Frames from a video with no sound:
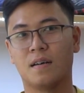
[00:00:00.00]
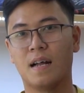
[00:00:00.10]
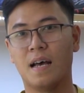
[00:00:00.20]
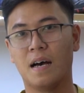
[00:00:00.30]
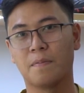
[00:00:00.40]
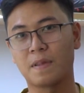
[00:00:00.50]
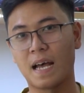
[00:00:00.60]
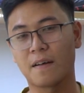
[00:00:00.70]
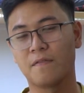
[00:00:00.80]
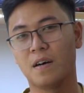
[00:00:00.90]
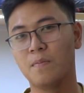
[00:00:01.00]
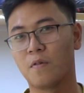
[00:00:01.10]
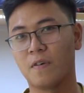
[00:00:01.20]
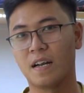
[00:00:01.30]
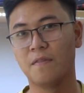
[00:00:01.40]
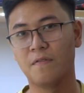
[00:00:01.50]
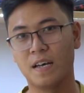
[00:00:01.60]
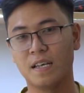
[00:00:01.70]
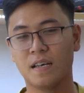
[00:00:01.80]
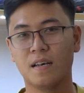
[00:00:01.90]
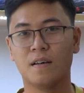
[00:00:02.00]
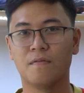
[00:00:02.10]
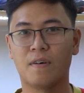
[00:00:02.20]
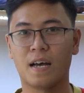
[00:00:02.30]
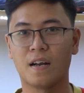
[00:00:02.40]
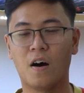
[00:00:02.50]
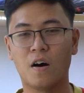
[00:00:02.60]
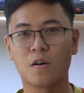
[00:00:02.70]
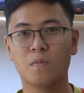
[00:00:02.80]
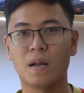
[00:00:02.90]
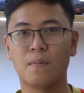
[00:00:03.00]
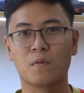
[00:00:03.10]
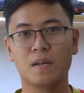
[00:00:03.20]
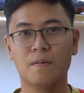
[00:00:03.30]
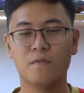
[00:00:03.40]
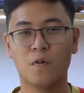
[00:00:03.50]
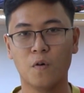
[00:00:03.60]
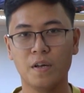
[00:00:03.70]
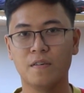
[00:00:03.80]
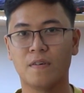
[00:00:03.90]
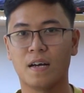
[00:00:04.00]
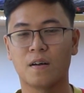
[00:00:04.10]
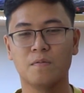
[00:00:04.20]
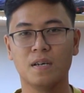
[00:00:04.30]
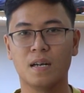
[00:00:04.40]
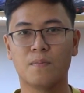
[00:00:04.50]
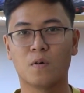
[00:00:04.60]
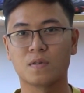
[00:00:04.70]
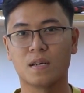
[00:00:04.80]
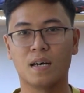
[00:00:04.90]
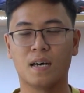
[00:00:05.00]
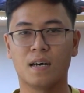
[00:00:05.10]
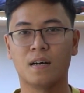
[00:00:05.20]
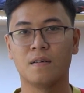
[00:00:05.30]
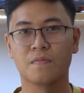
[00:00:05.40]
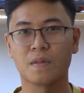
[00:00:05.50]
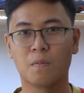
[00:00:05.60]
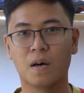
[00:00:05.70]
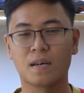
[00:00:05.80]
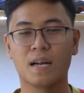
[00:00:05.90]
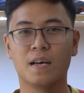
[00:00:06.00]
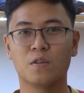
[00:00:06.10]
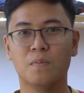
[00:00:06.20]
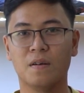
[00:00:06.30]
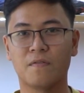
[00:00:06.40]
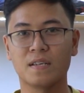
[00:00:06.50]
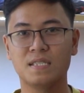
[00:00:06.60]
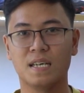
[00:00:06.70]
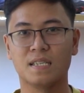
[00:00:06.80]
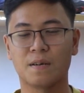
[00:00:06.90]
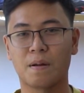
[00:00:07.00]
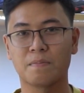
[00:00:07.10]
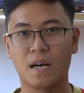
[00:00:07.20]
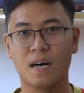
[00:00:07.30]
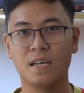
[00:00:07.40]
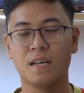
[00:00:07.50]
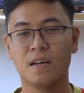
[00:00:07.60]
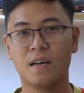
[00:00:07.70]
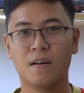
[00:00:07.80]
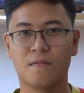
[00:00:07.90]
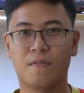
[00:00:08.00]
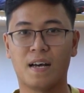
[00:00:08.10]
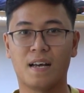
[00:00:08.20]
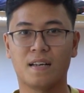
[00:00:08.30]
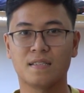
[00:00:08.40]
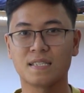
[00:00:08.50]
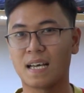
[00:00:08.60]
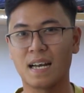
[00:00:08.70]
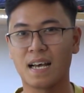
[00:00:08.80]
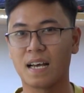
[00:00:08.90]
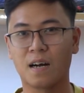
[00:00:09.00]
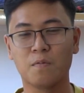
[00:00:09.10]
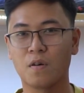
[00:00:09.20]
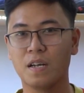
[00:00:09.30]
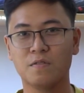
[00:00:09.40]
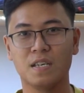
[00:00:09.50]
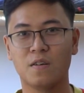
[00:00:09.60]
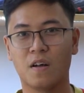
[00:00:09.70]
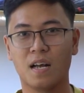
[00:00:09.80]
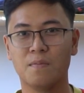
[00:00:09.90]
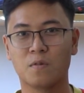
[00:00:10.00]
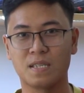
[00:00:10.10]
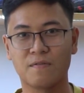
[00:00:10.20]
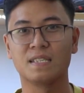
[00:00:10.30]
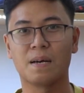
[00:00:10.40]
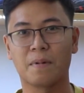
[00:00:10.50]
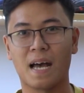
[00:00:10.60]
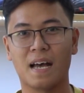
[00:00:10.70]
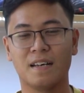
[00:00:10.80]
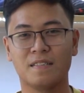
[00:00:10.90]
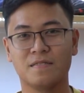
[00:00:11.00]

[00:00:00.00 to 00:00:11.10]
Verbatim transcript: để hợp tác với một vài đơn vị và đó cũng là một niềm vui và cũng như là một à, động lực để tụi mình phát triển trong năm tới và chắc chắn là không có điều gì thuận lợi 100% cả